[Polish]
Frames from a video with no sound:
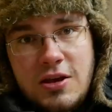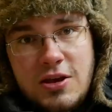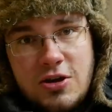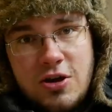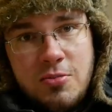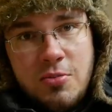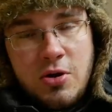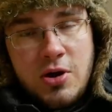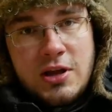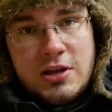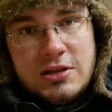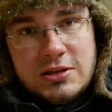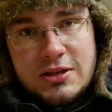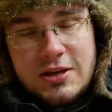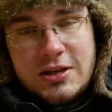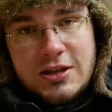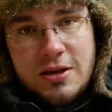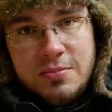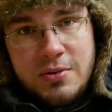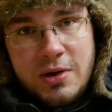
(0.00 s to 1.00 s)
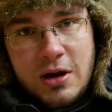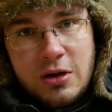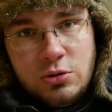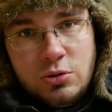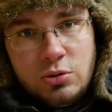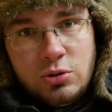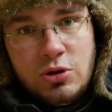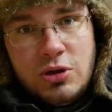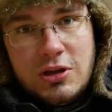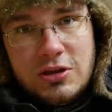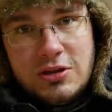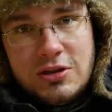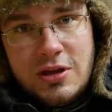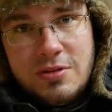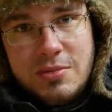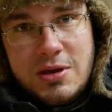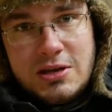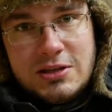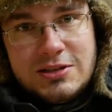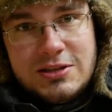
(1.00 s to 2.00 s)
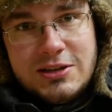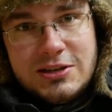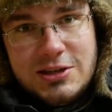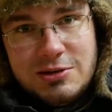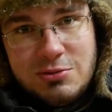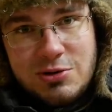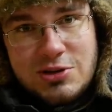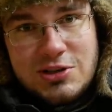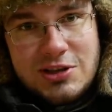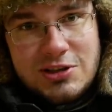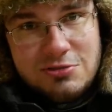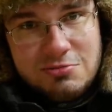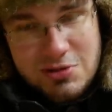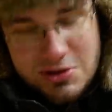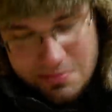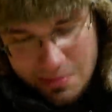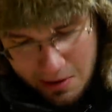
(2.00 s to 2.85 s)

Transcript: i komora niskich temperatur to jedyne miejsce, gdzie można zrobić